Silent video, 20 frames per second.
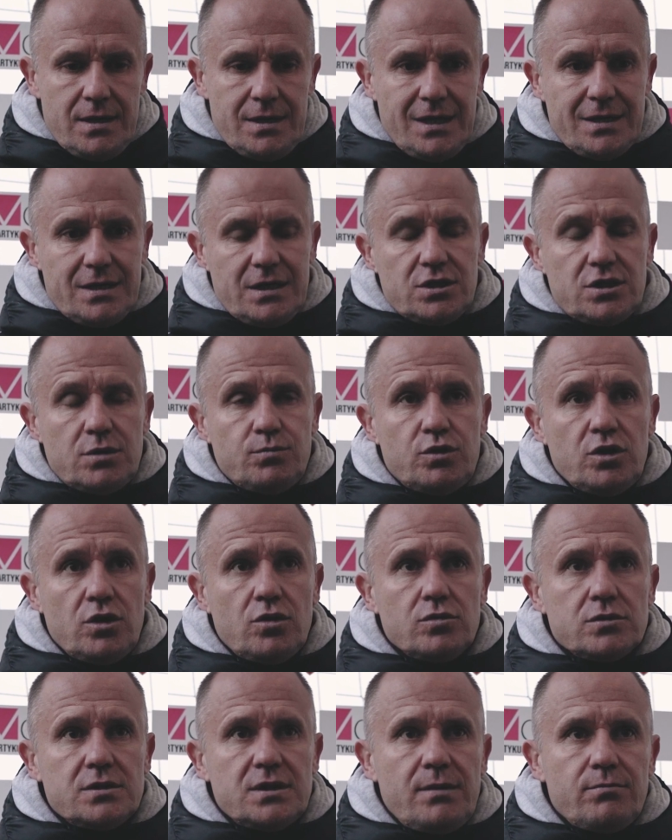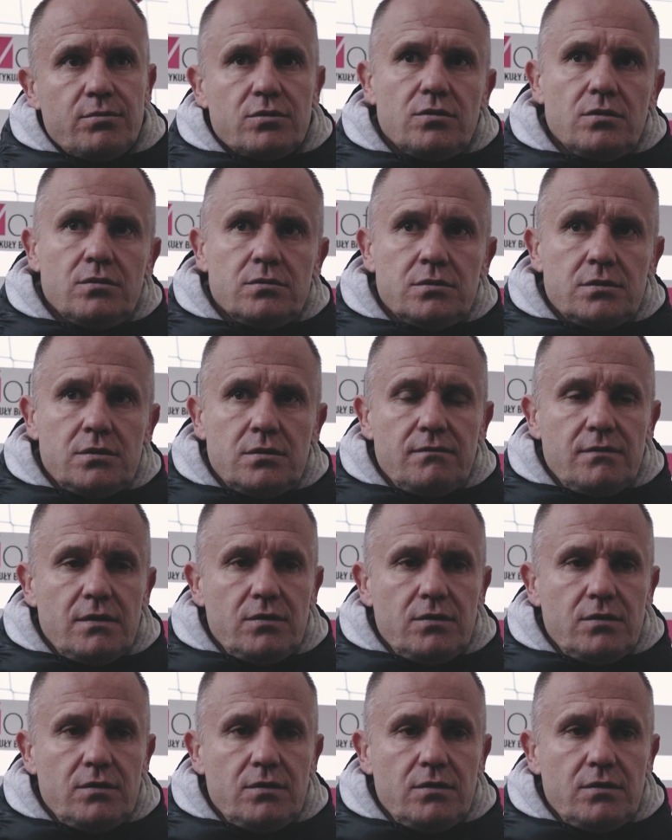jak najszybciej go zamknąć.